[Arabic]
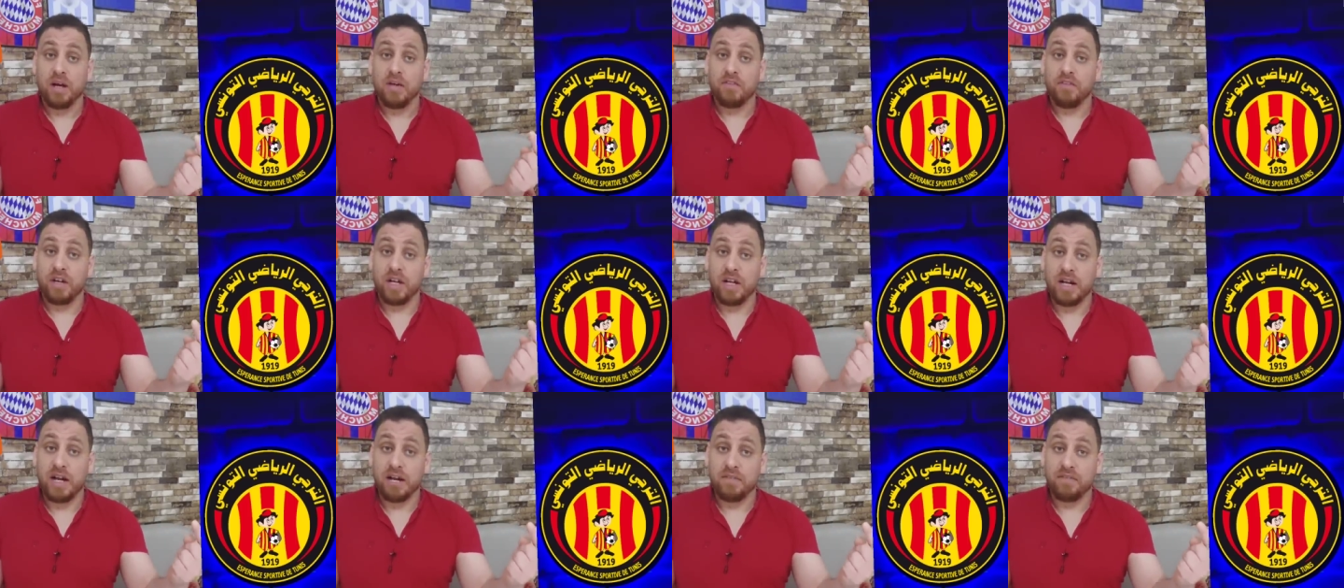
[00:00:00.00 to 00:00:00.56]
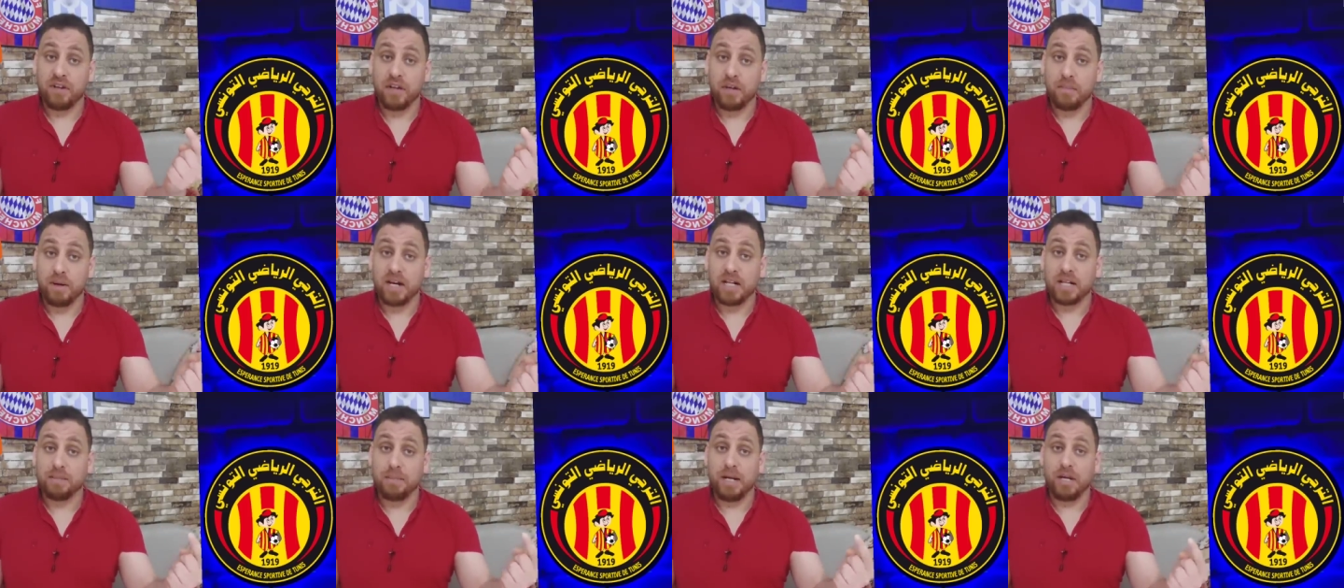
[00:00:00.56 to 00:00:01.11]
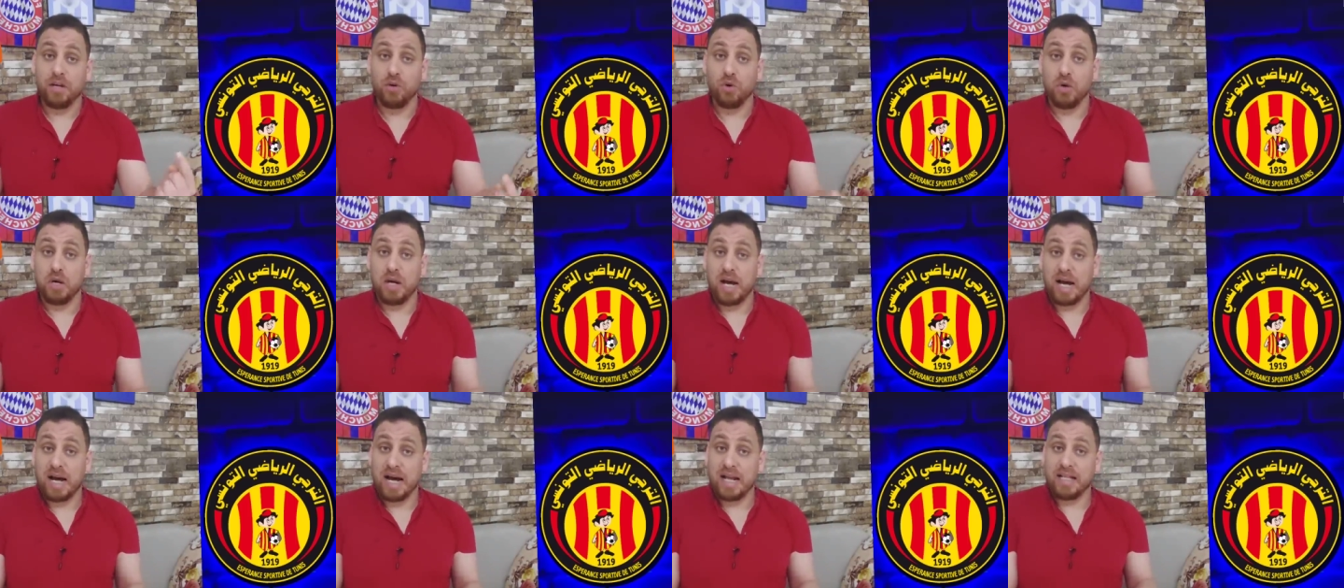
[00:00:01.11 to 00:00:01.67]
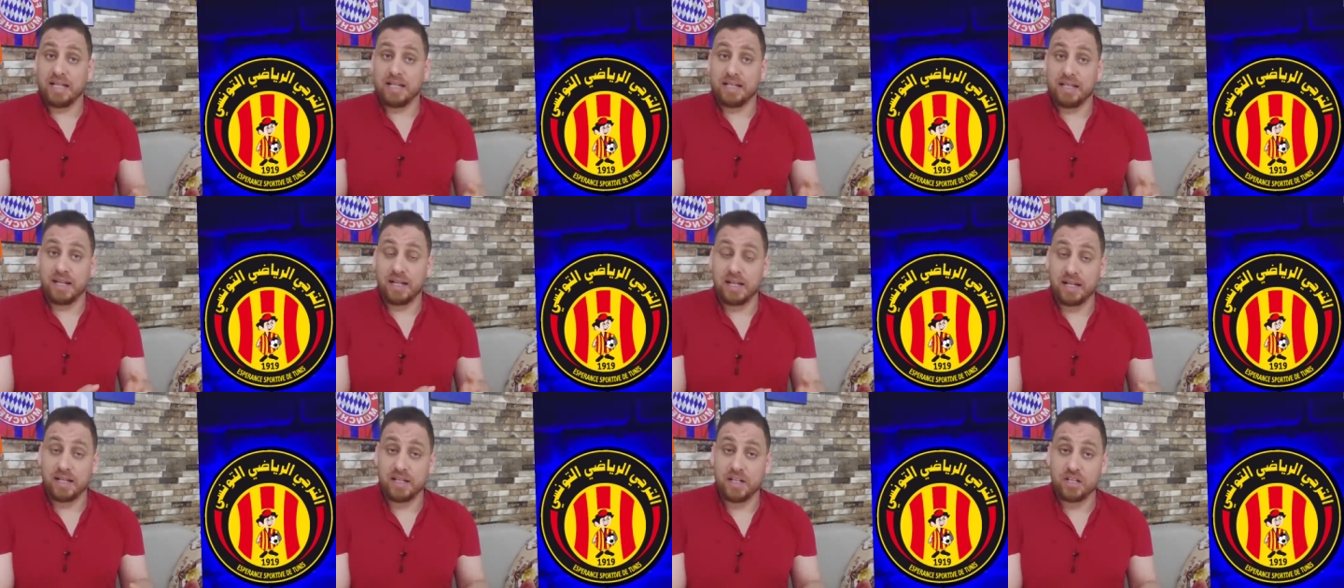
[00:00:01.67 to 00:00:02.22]
في في المرتبه الاولى عادي
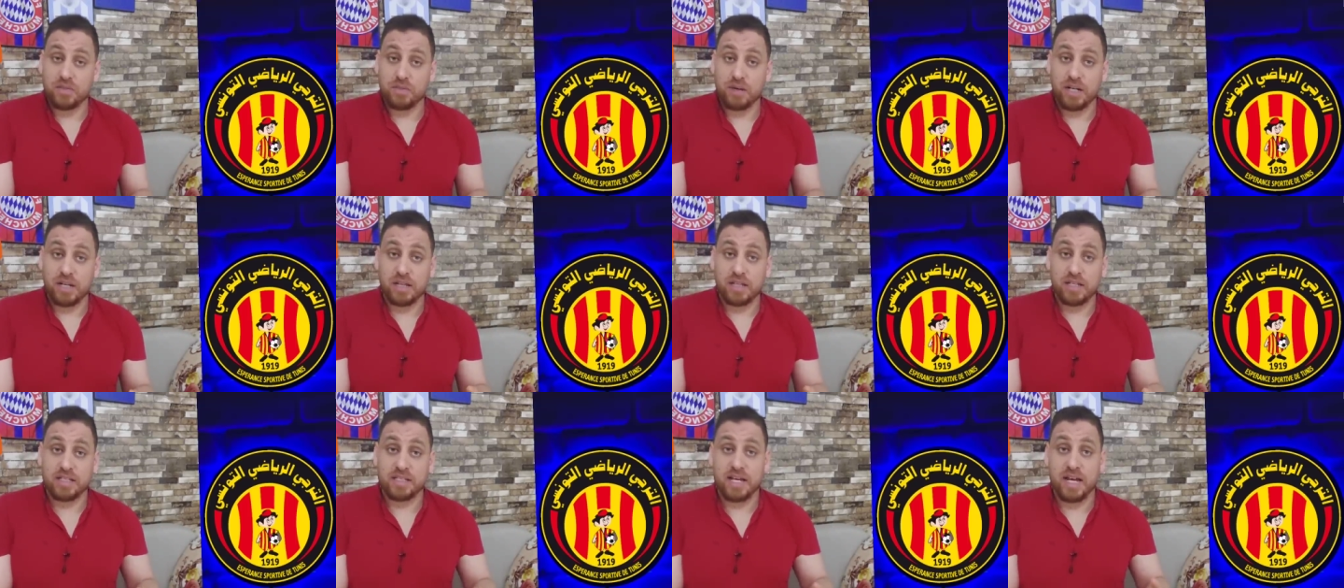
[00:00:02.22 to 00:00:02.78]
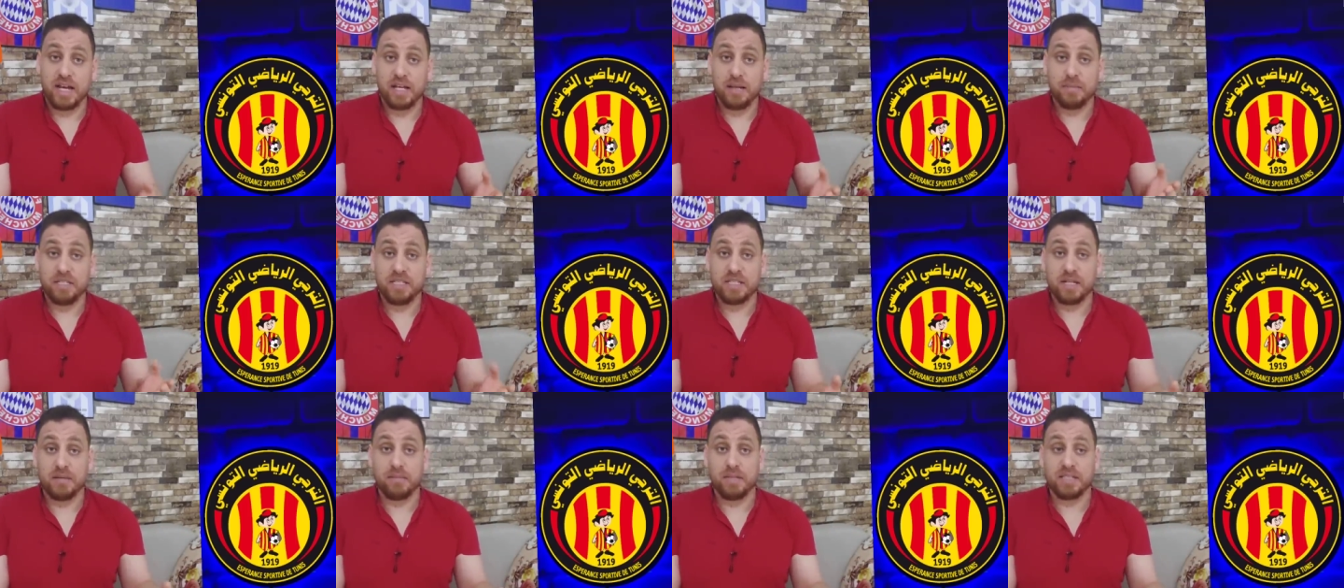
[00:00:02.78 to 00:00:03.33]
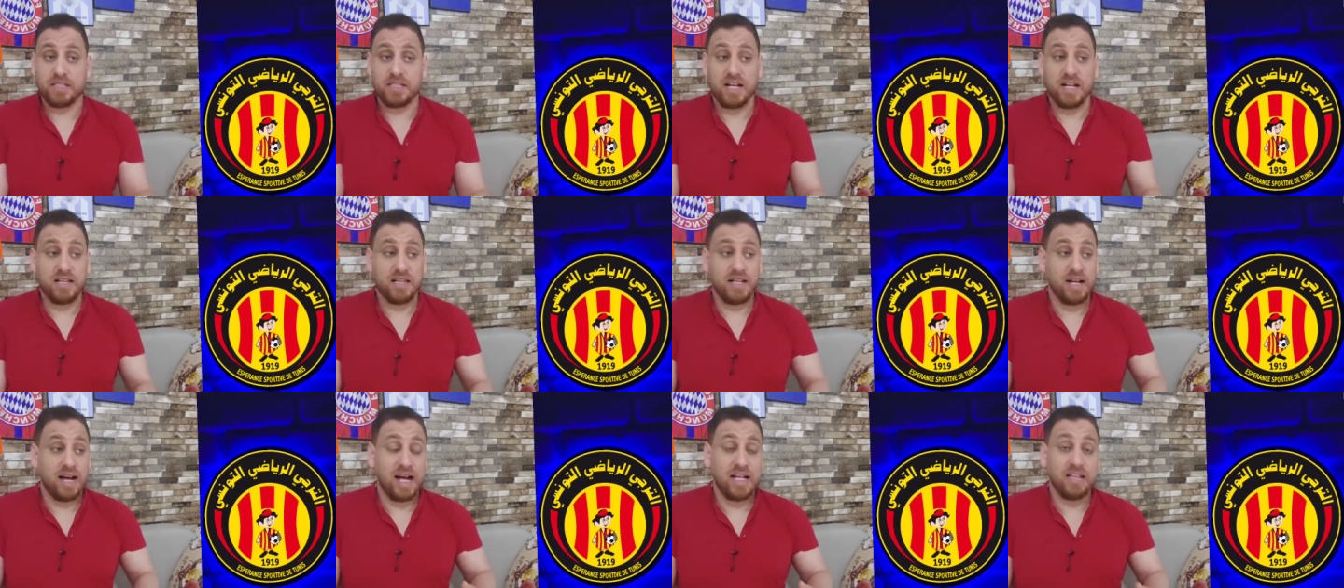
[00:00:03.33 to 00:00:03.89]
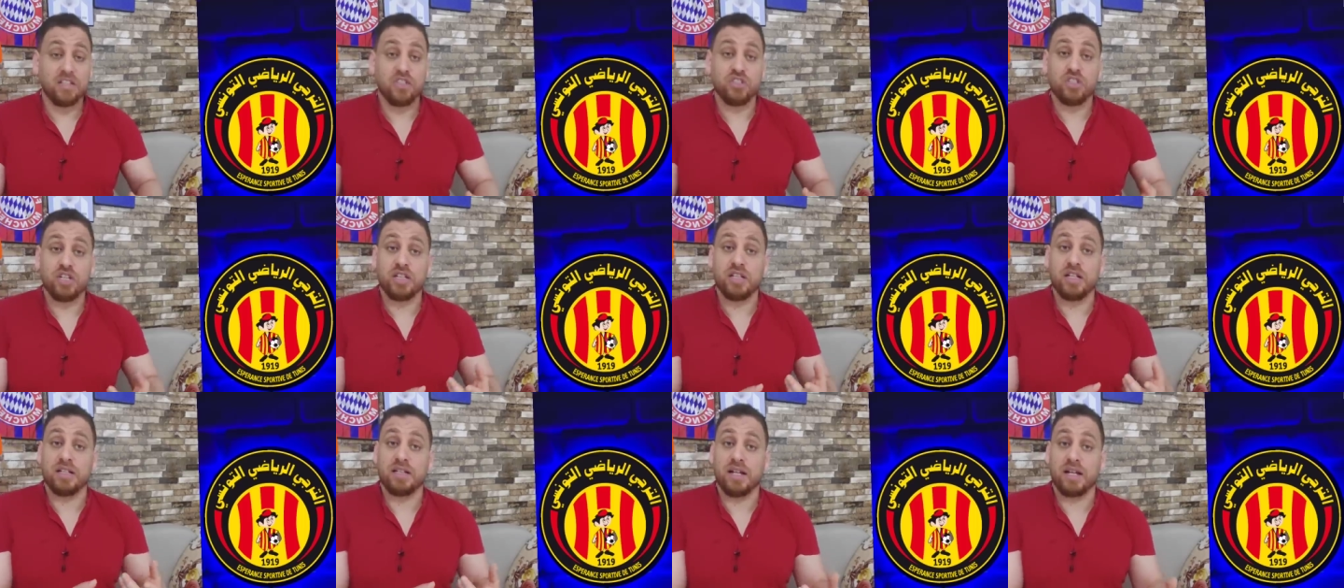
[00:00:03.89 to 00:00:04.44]
تلقى النجم الرياضي الساحلي مازال متصدر عادي
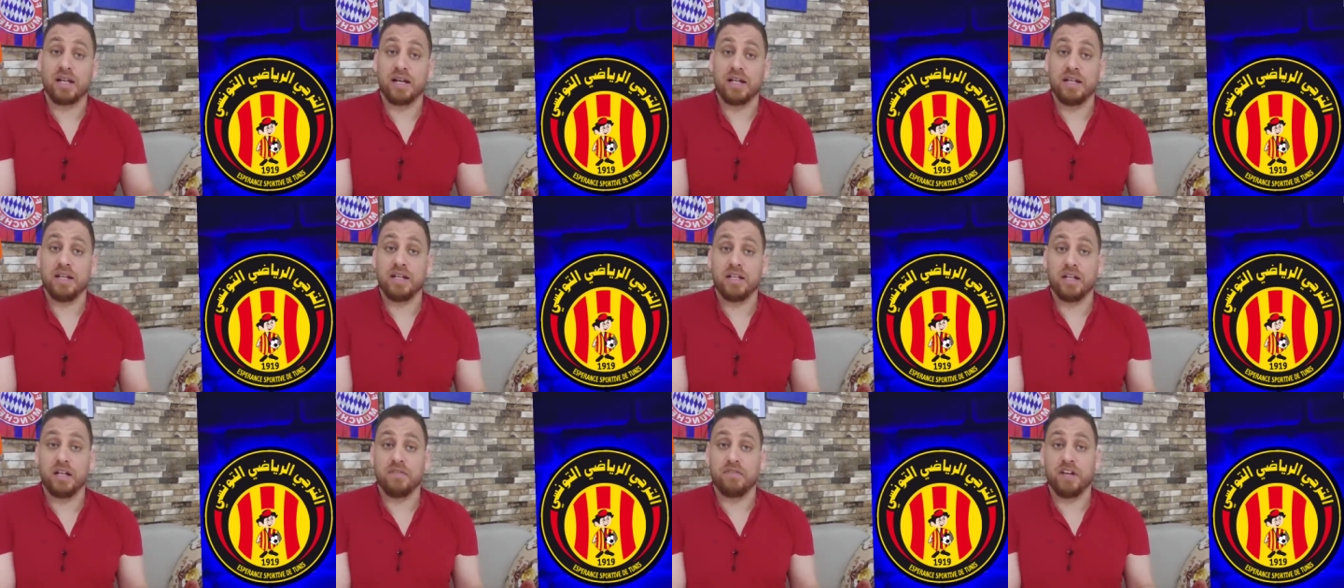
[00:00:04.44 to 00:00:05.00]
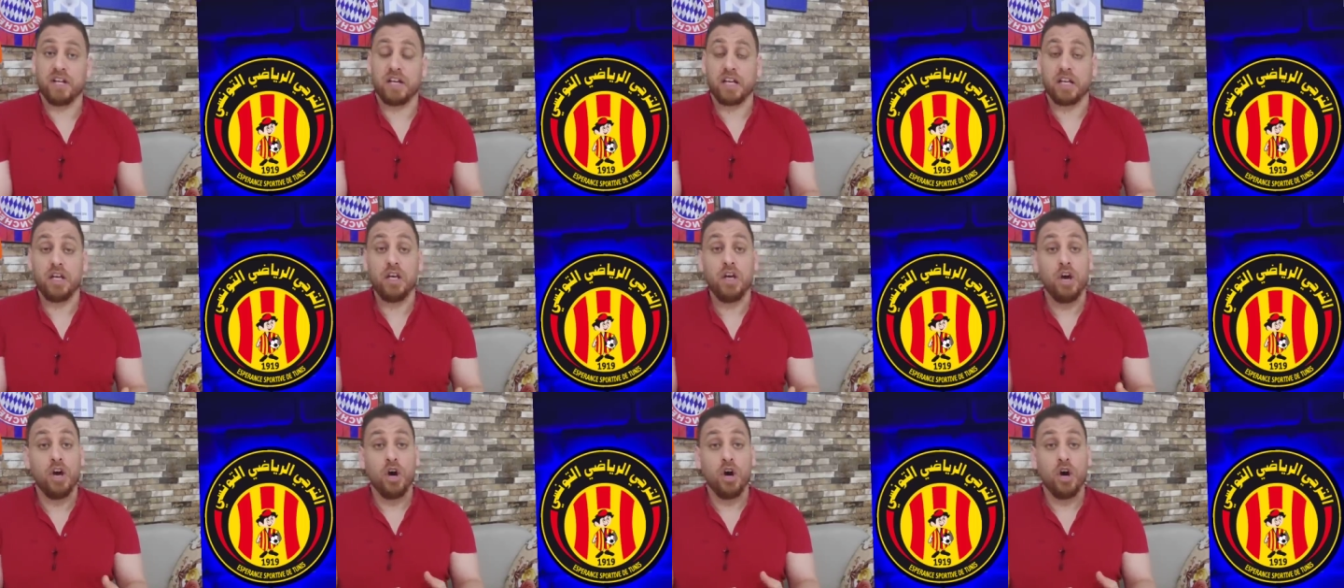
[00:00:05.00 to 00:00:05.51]
جدا تلقى النادي الافريقي